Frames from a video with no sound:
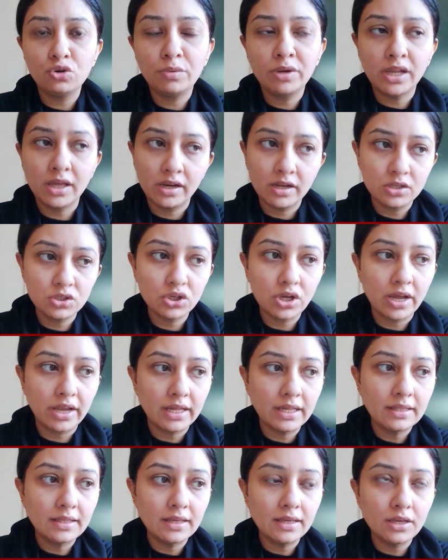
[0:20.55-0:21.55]
बनाना चाह
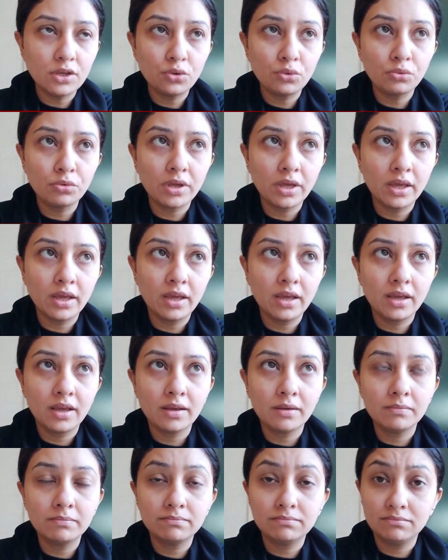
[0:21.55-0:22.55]
रही थी
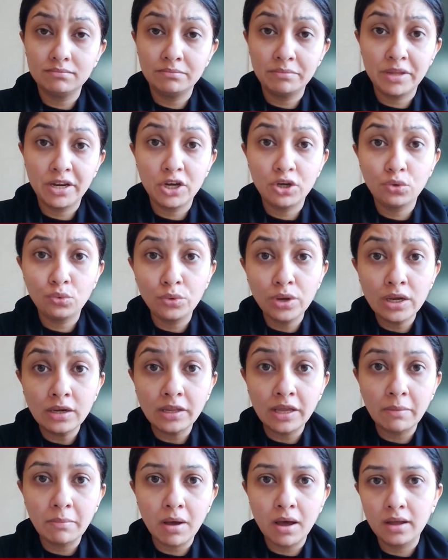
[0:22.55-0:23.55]
क्योंकि मेरे ट्वीट
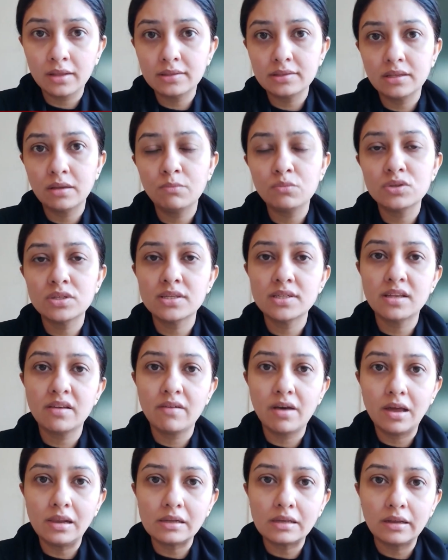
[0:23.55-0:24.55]
के बाद सब मुझसे
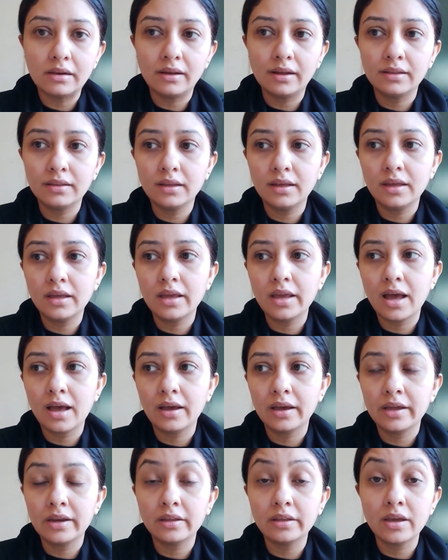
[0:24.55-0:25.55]
सवाल कर रहे थे कि
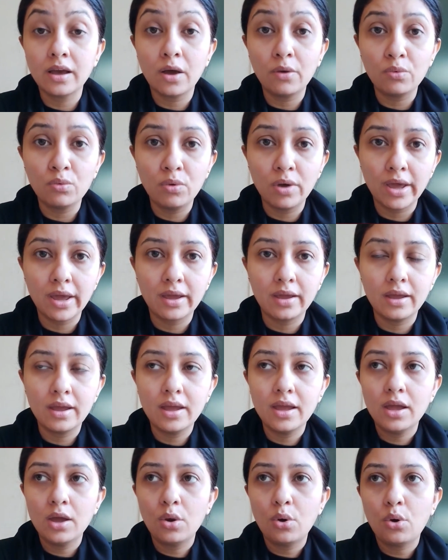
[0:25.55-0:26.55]
आखिर क्या हुआ है
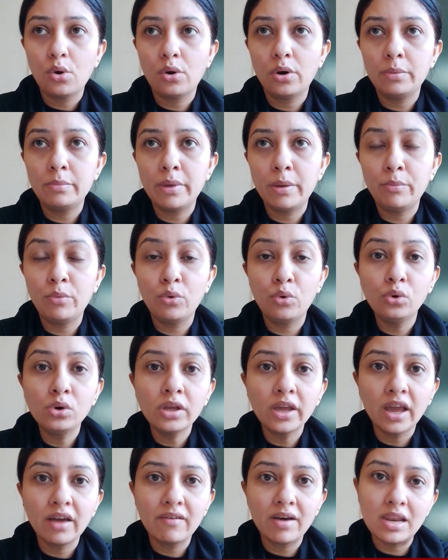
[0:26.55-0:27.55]
और मैं बोल
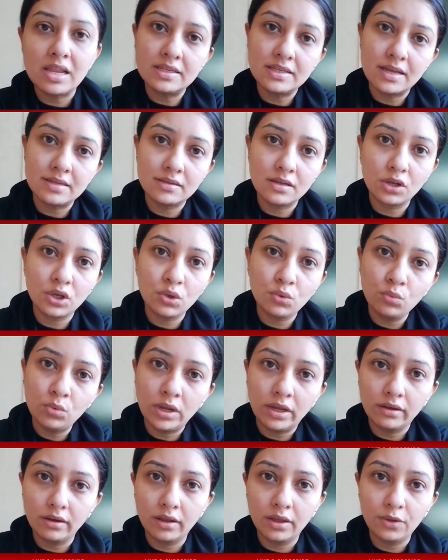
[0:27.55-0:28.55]
के हवाले से ऐसा क्यों
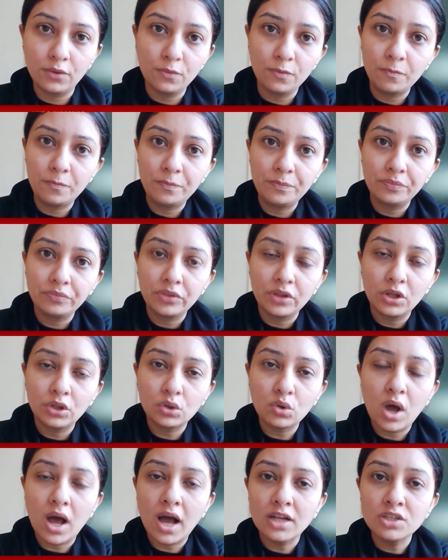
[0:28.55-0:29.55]
लिख रही हूँ
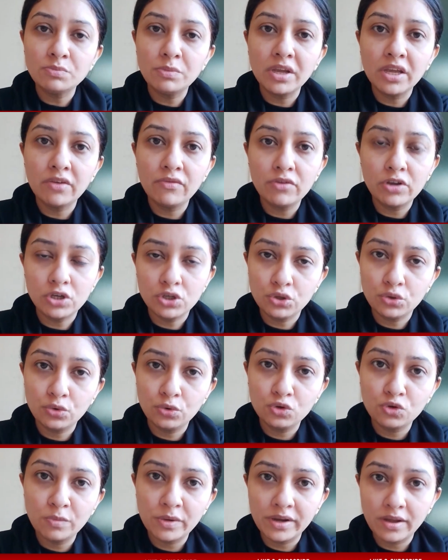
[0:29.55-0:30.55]
तो आज मैं ये वीडियो
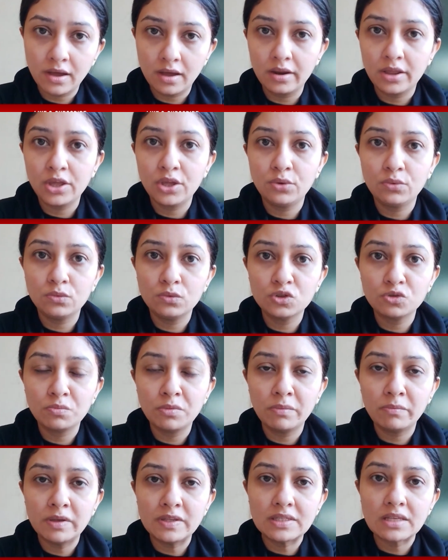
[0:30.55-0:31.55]
जो बना रही हूँ उसमें
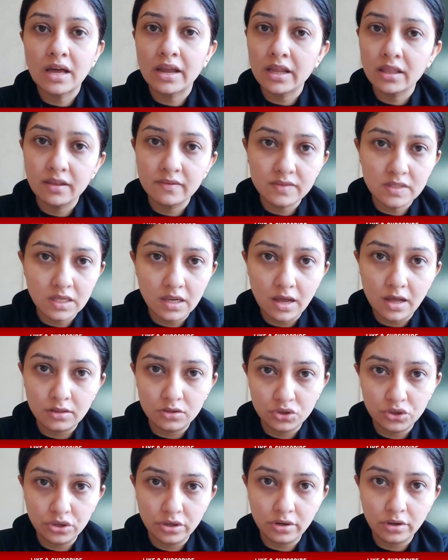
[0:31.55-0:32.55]
मैं सारी तफसीत
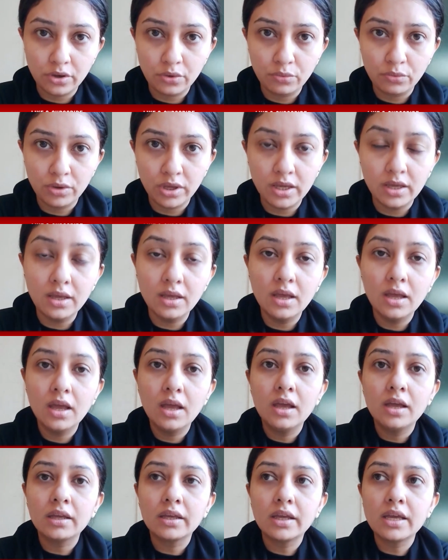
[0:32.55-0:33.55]
शेयर करूँगी
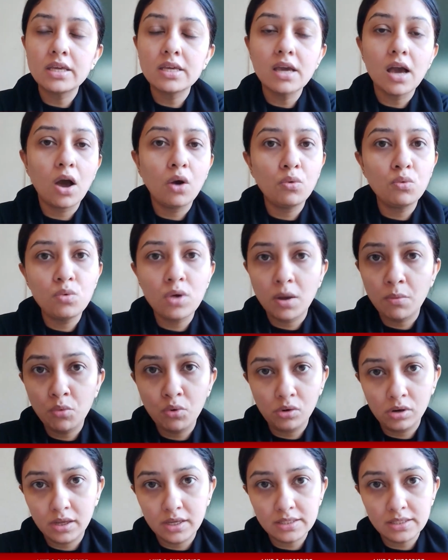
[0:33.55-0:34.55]
कि क्या हुआ बोल के